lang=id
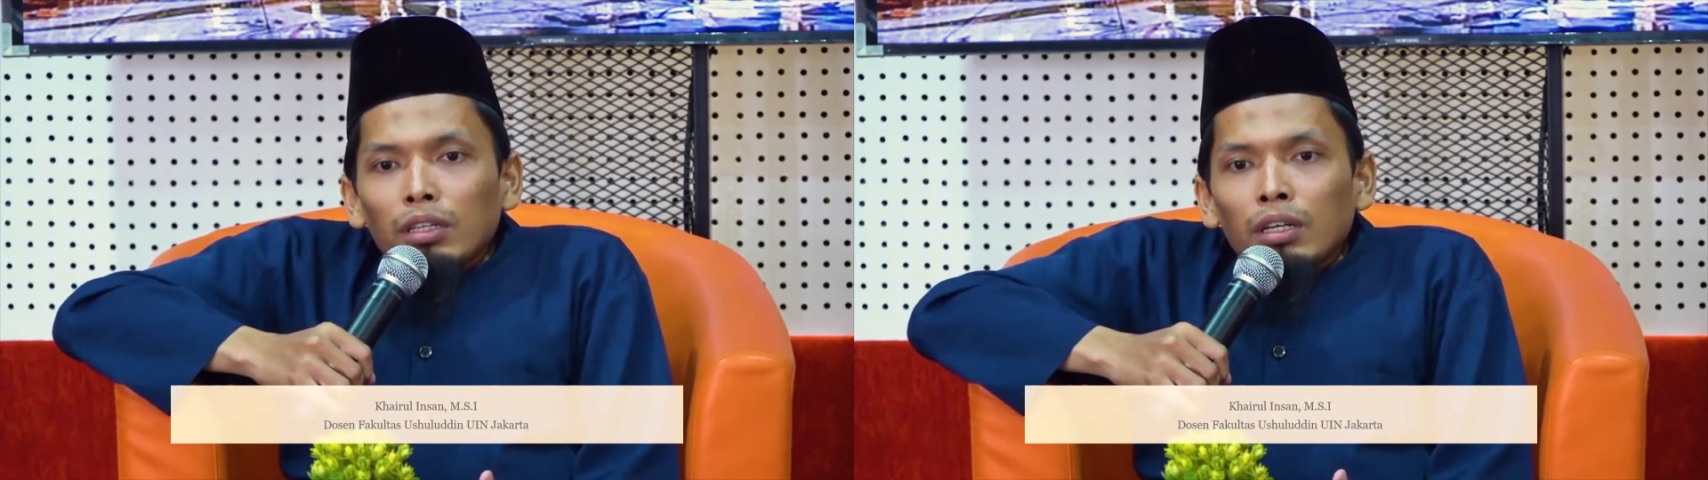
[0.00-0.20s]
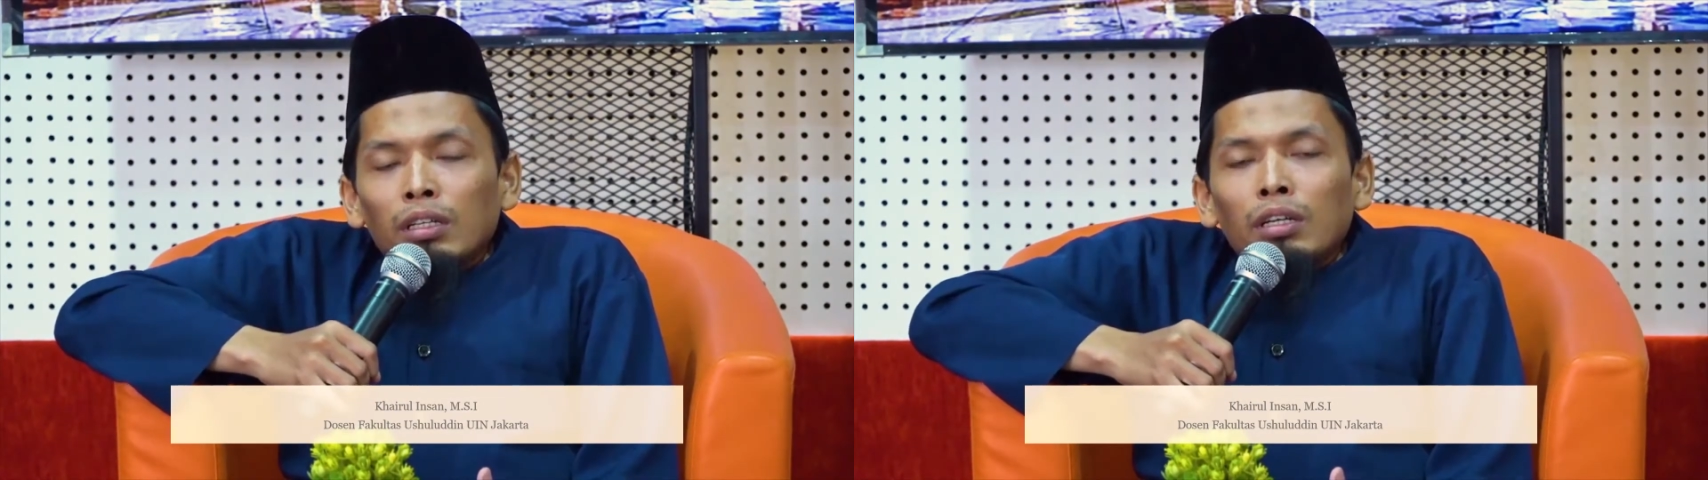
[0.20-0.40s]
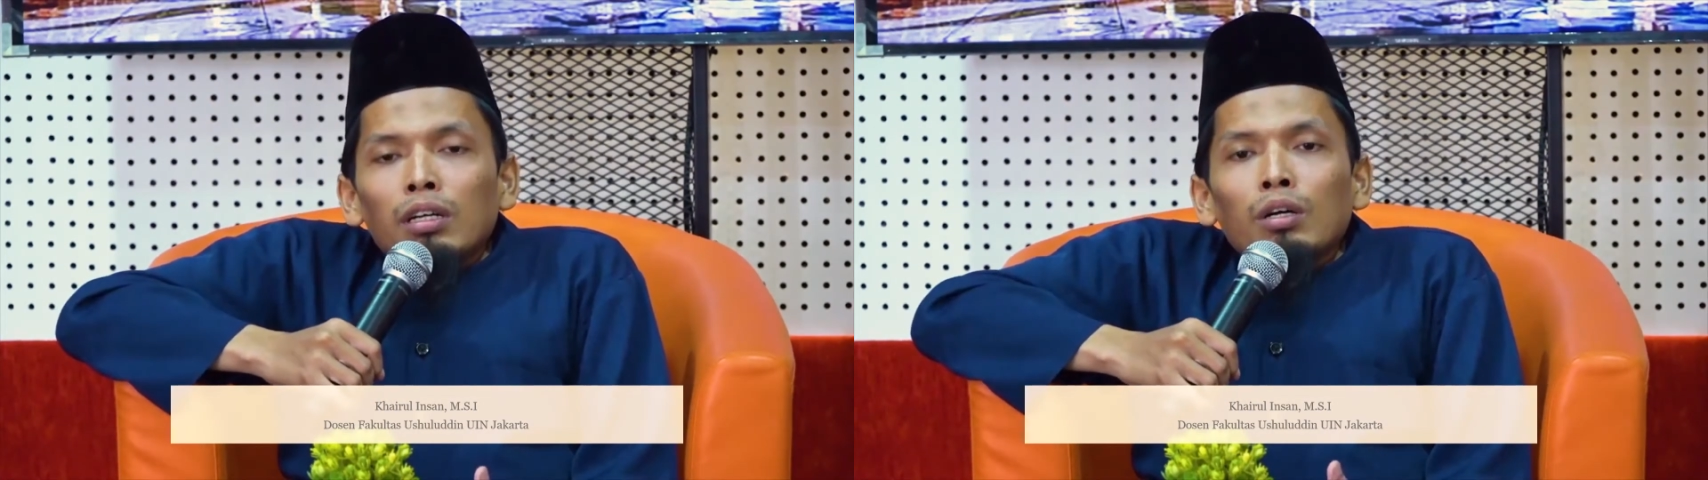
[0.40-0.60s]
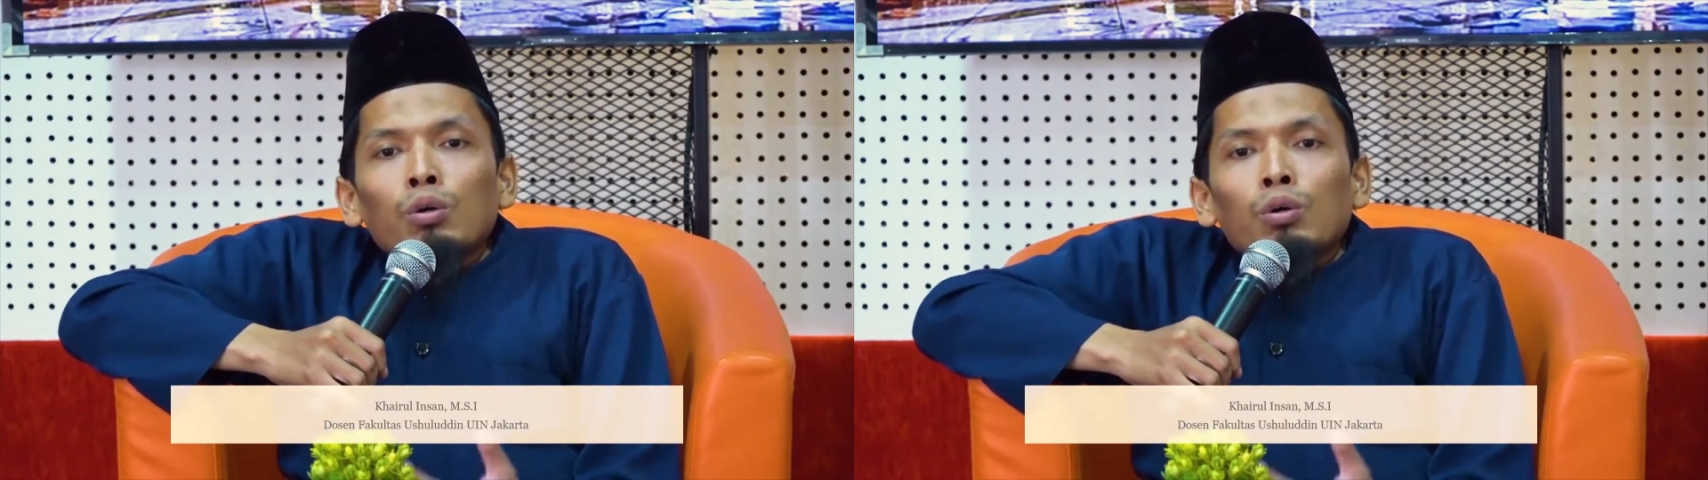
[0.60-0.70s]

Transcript: adalah